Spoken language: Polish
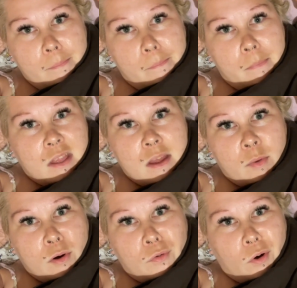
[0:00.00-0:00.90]

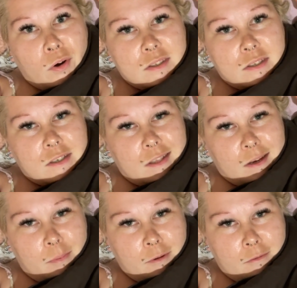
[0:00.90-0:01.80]
metamorfozy, że
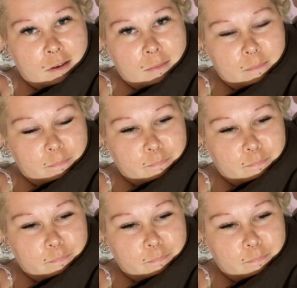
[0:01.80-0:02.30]
tak powiem.